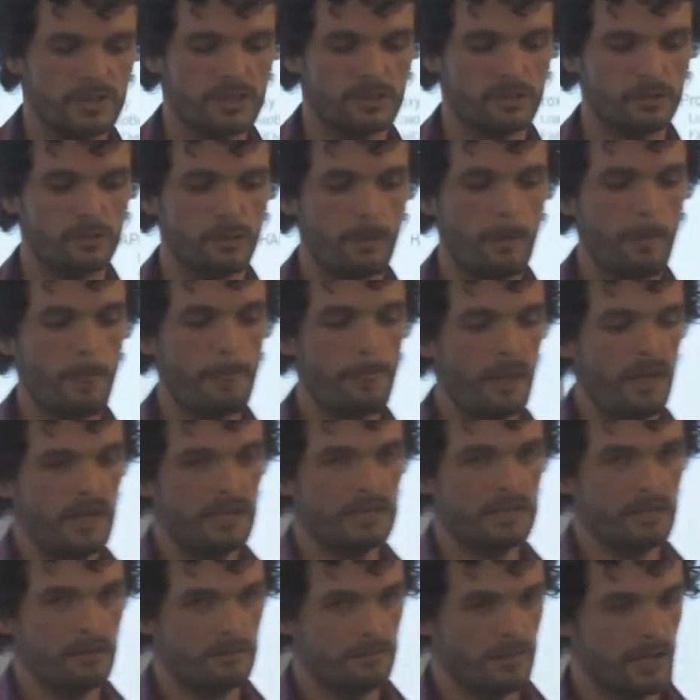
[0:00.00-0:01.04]
qu'il
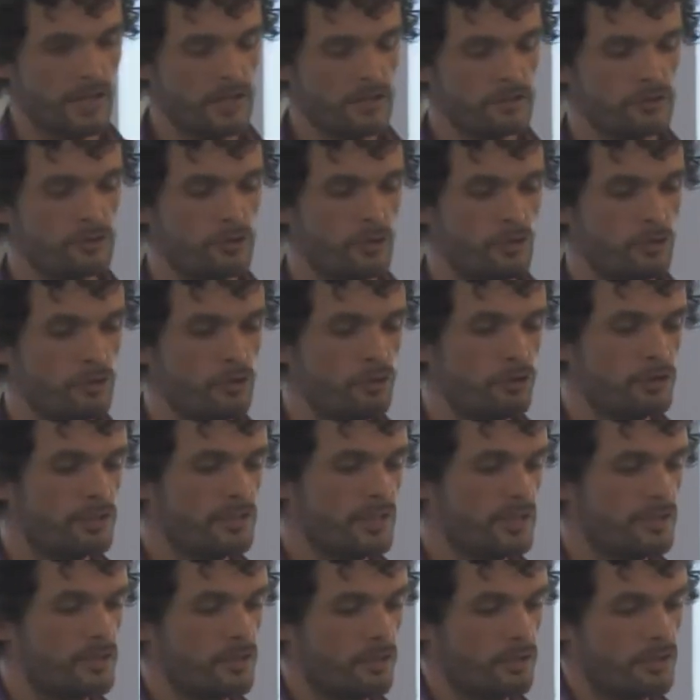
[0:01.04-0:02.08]
y avait un seul nœud
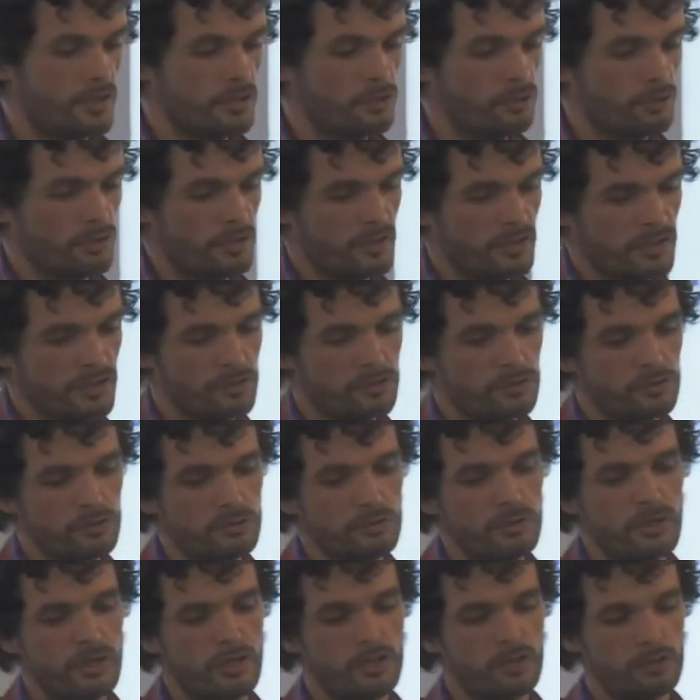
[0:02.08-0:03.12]
qui était en
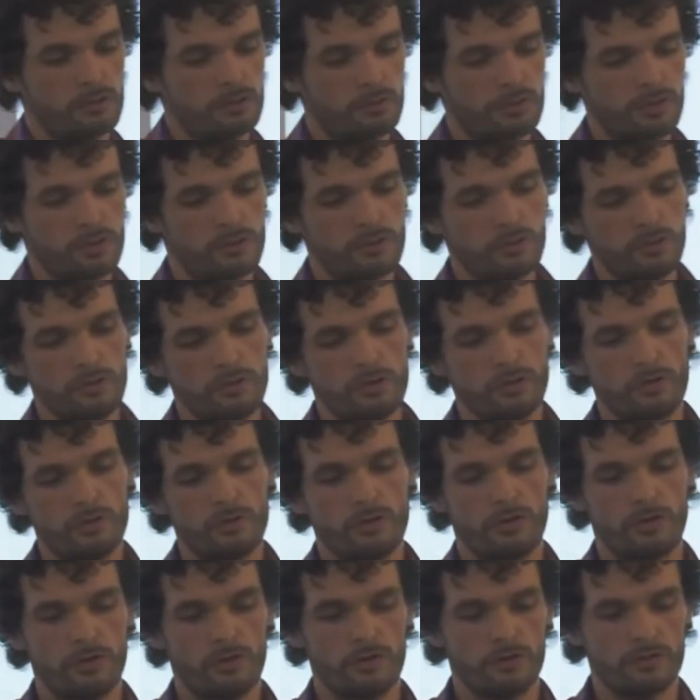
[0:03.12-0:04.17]
lecture-écriture et ensuite deux
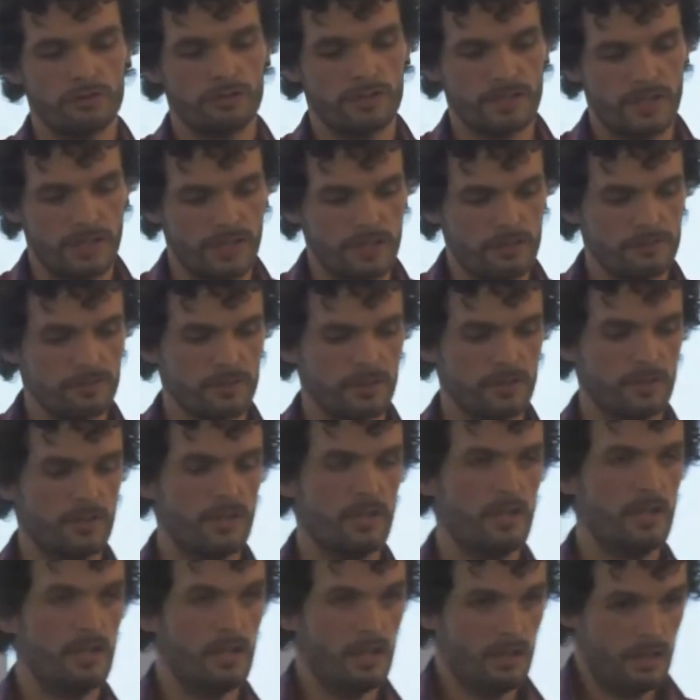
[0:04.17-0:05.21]
nœuds en slave.
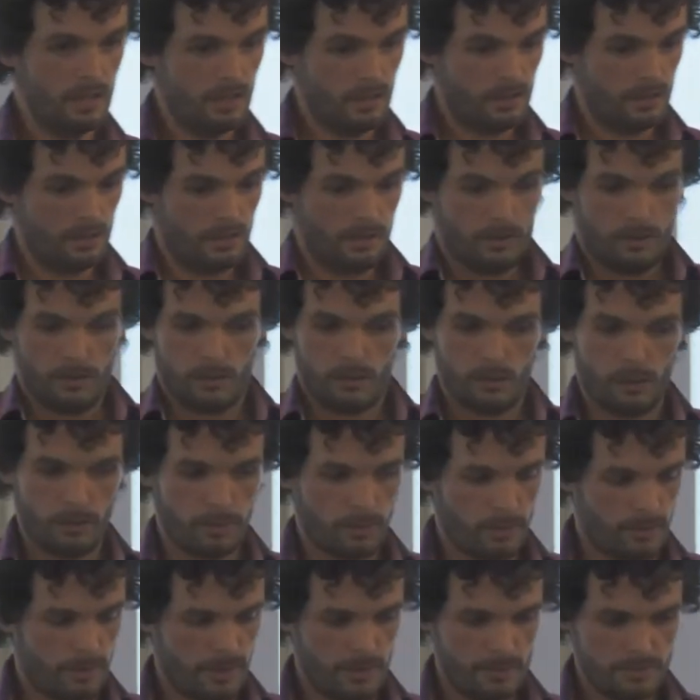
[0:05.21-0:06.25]
Le
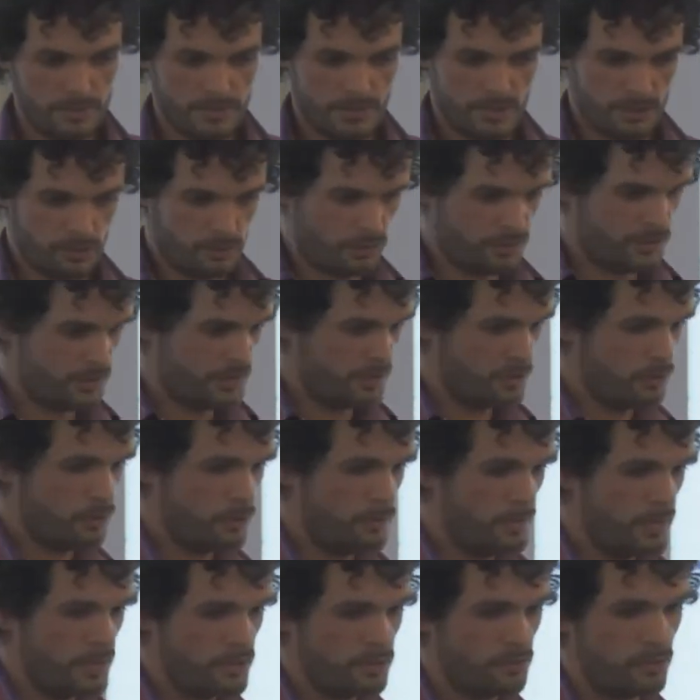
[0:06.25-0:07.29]
problème, c'est que si le
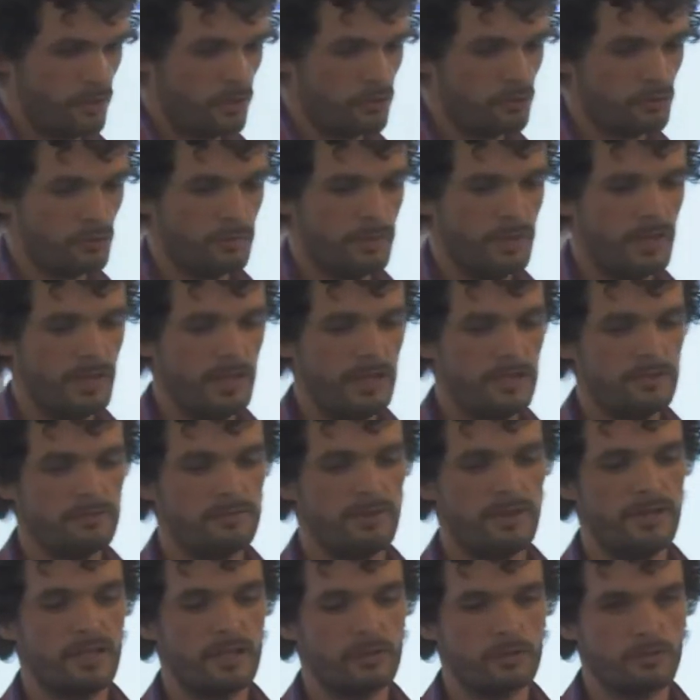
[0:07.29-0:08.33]
master tombait, il
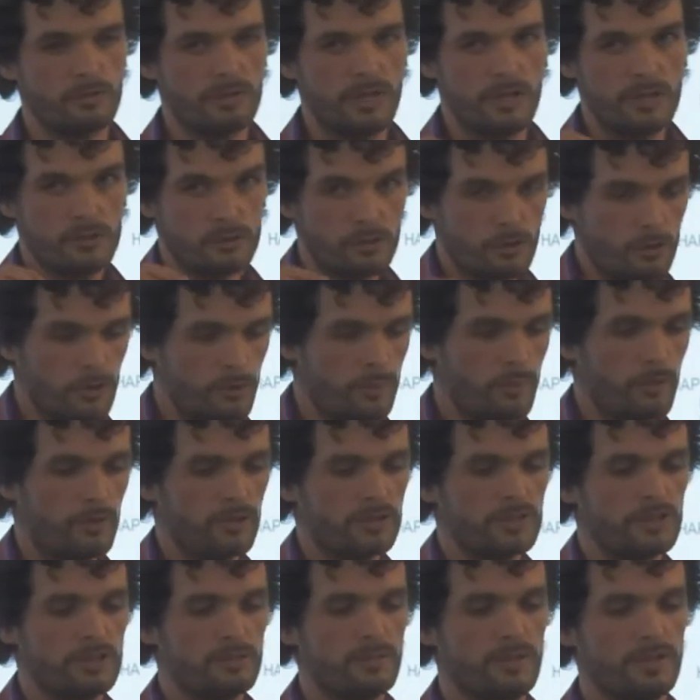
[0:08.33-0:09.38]
fallait qu'on aille sur le
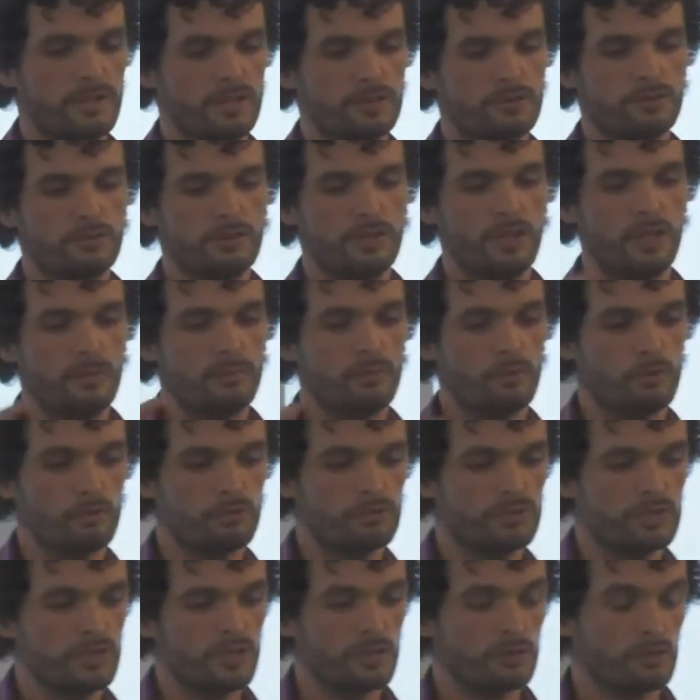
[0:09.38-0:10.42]
proxy MySQL pour lui
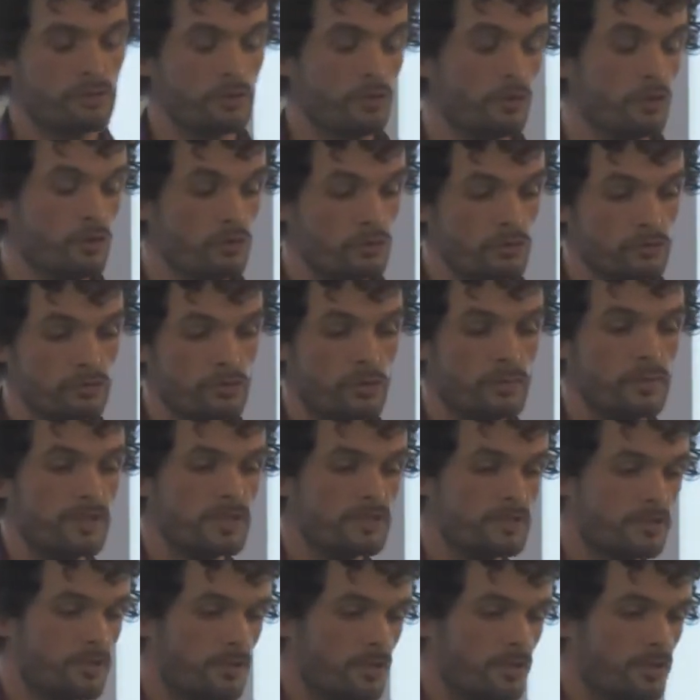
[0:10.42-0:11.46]
dire que le nouveau
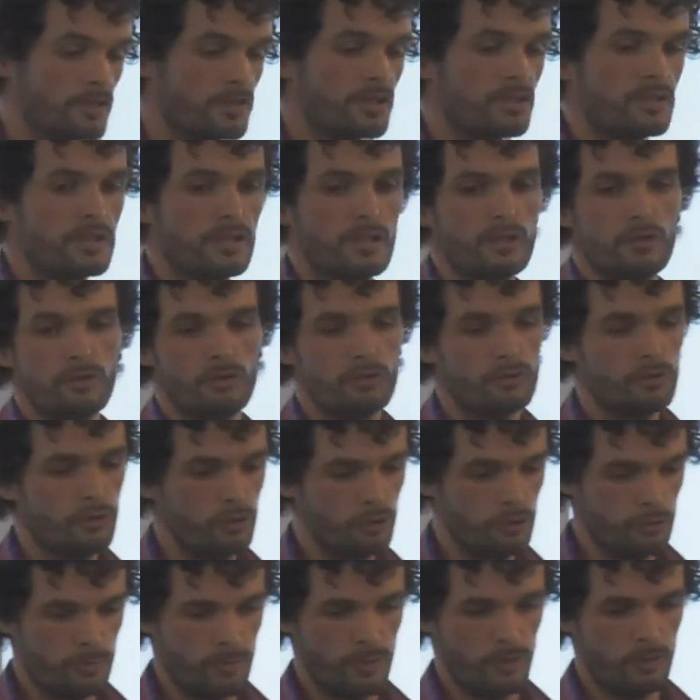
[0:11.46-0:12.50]
master, c'était le nœud
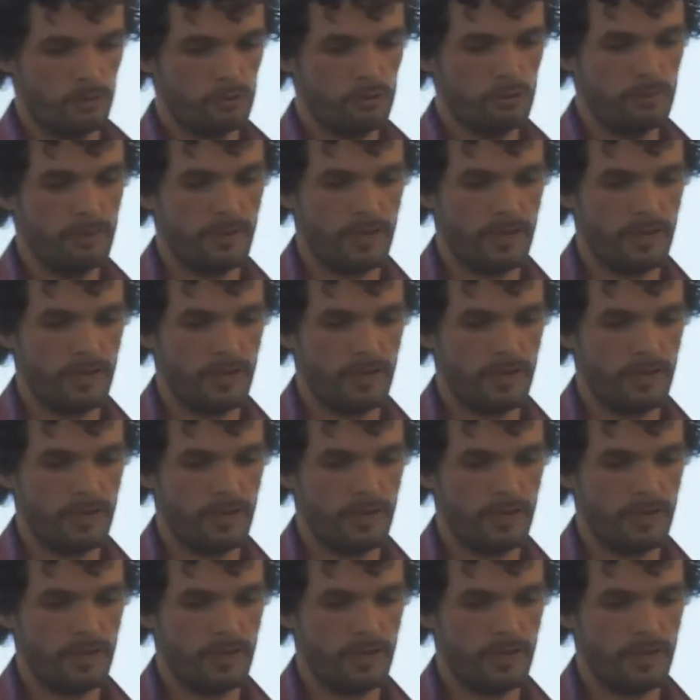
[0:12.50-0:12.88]
numéro 2, par